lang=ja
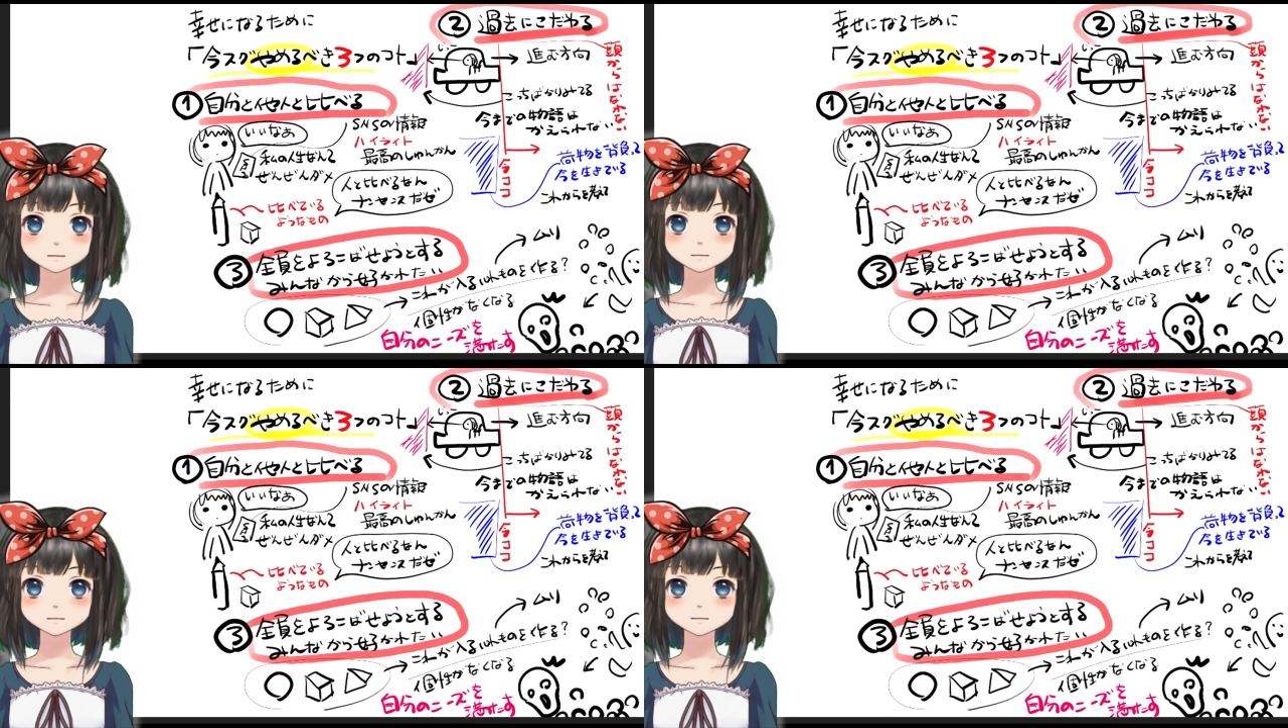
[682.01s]
を
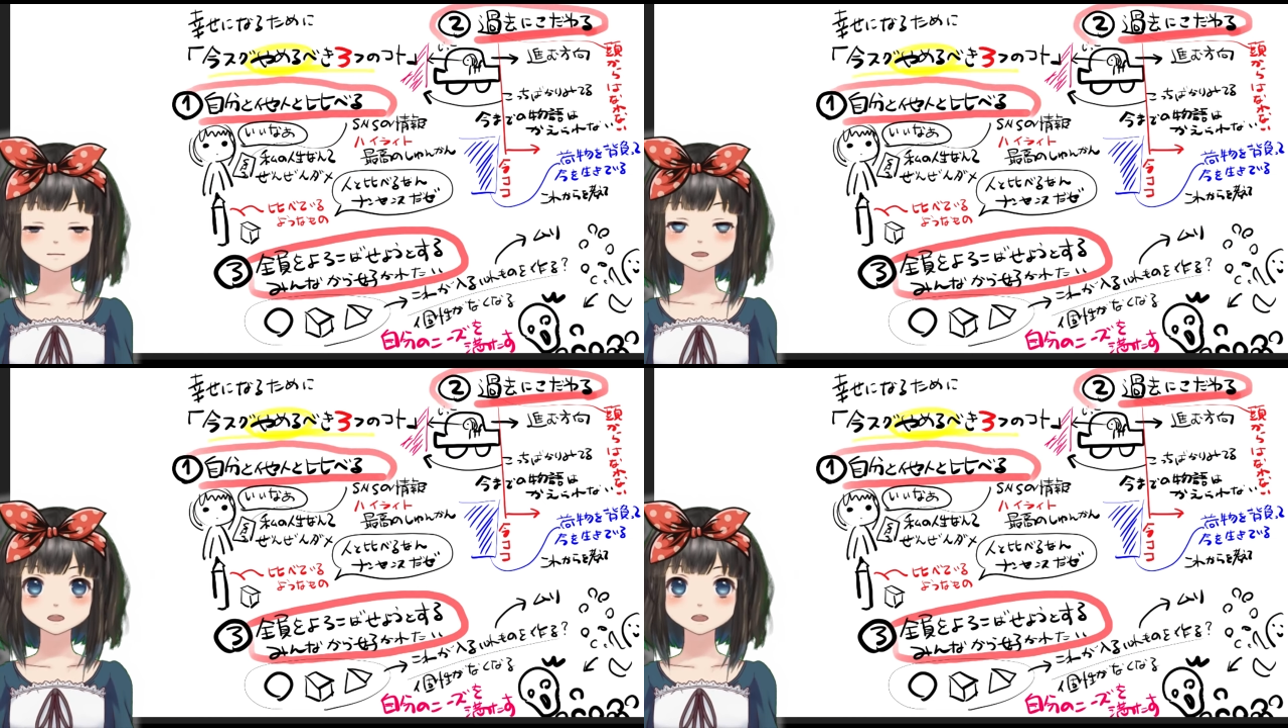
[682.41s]

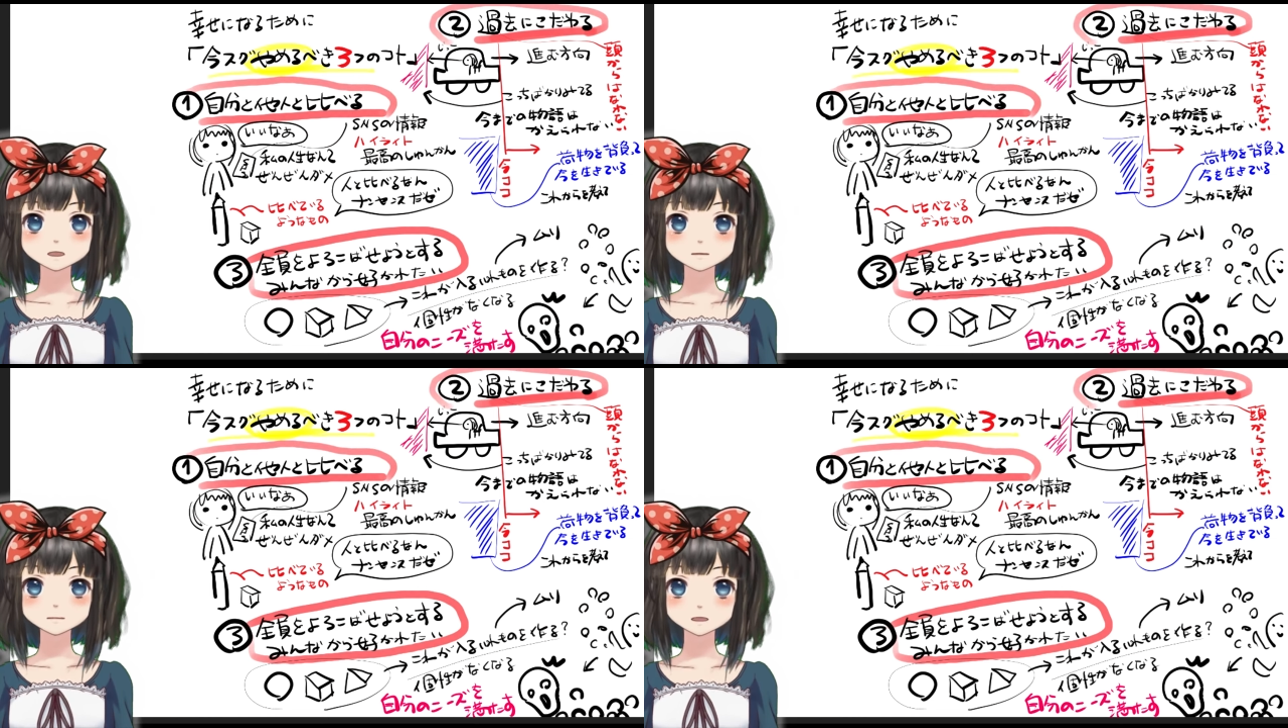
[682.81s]

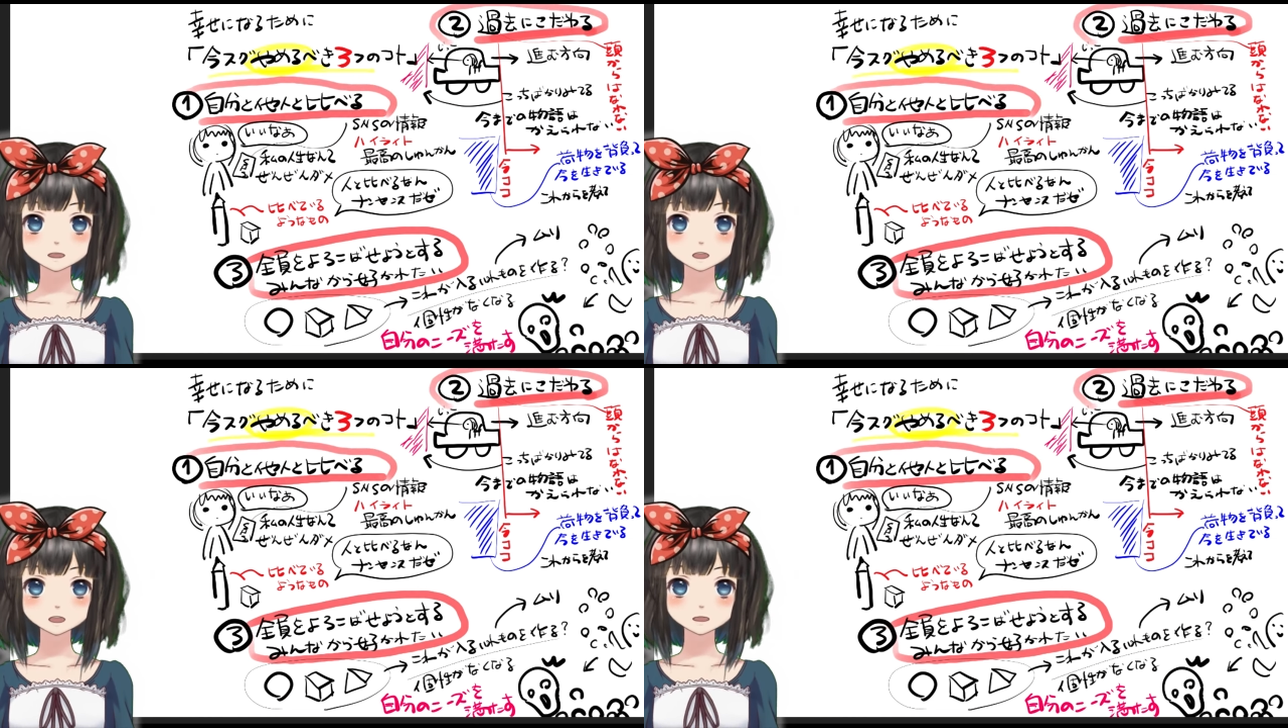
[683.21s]
背負わ
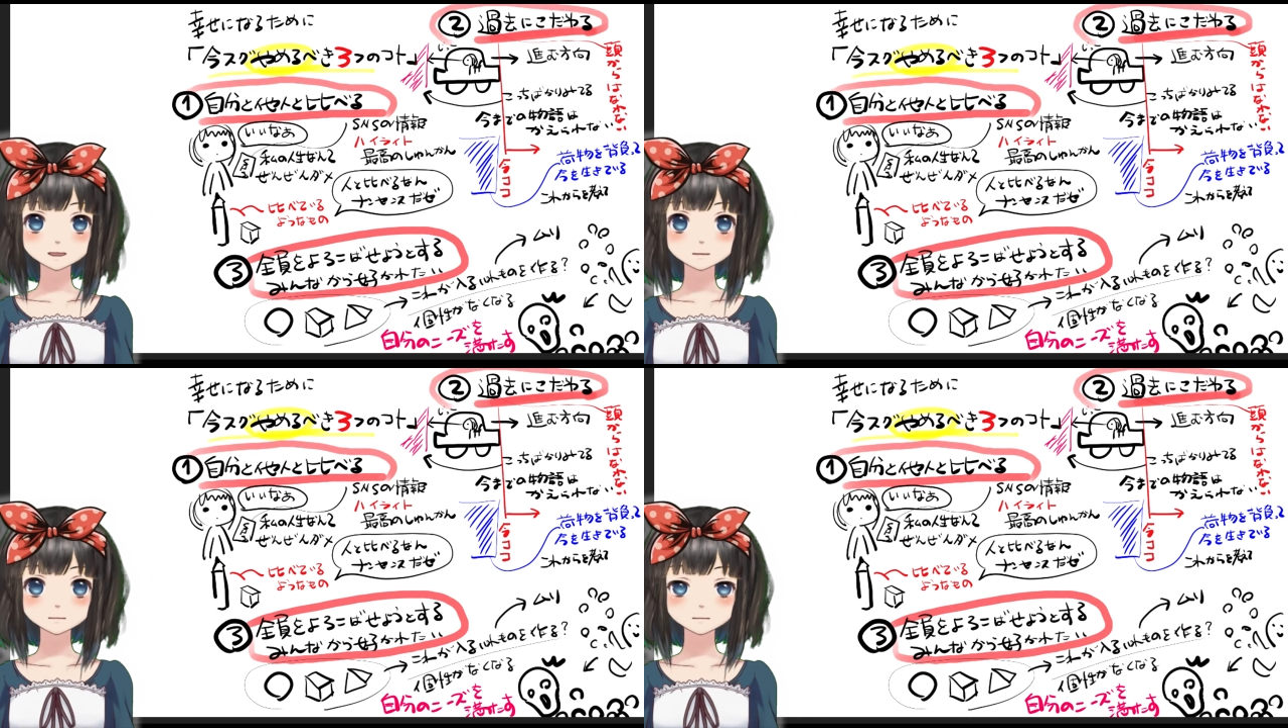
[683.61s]
ないでくだ
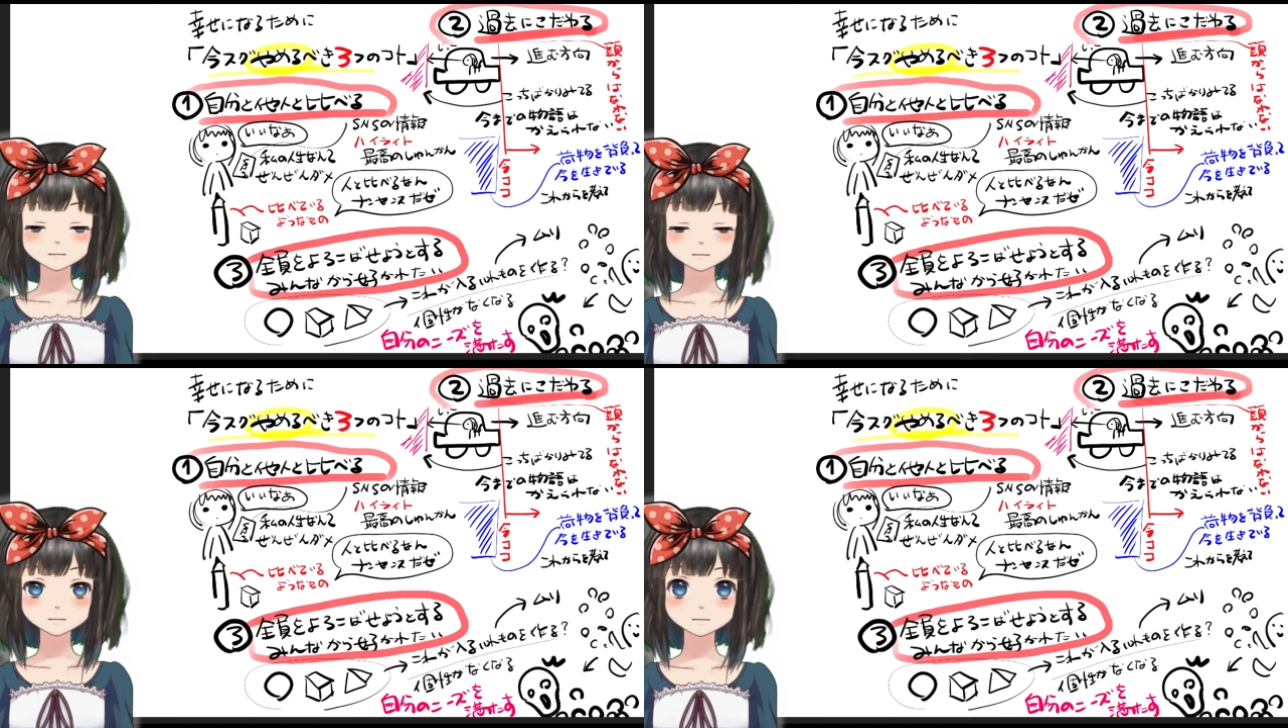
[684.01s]
さい。
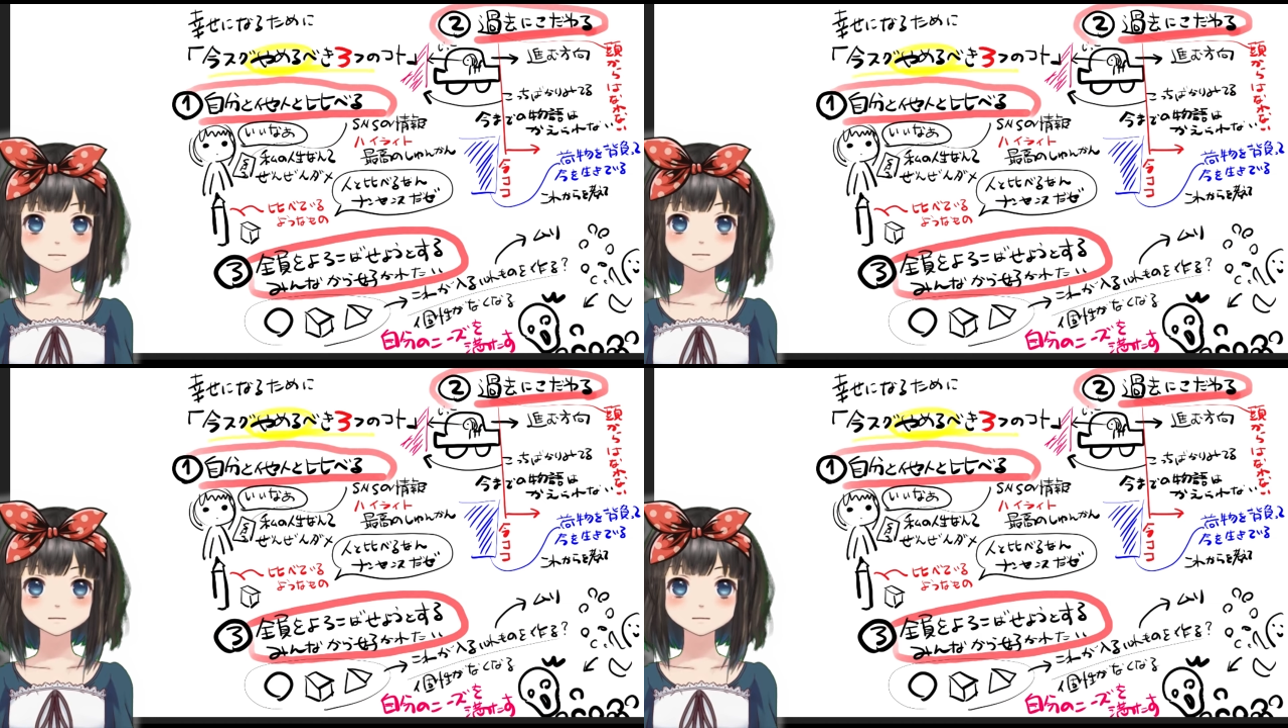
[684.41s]
そ